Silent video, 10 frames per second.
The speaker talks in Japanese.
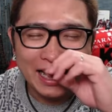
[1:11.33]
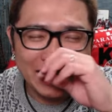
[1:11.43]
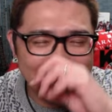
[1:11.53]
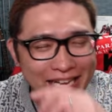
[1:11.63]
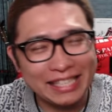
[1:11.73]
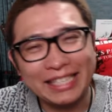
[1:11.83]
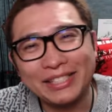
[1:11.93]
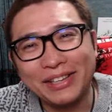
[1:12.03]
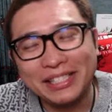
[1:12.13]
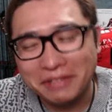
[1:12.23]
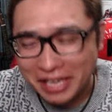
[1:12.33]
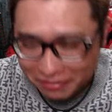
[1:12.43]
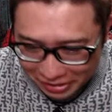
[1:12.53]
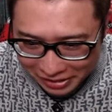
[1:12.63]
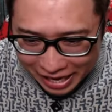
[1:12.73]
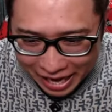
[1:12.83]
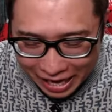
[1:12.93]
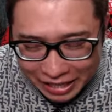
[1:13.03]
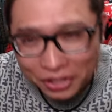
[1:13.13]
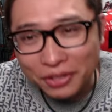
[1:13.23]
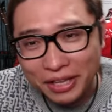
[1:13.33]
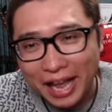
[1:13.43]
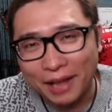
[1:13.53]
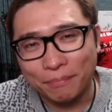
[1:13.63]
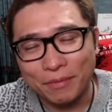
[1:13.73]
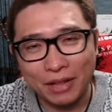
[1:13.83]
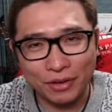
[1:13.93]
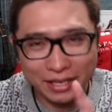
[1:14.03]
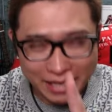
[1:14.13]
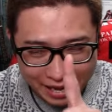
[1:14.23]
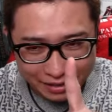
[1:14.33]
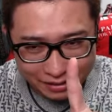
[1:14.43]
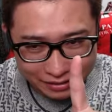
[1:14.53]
いやいや、早速始めていきますが、ちょっとね、あの、一点、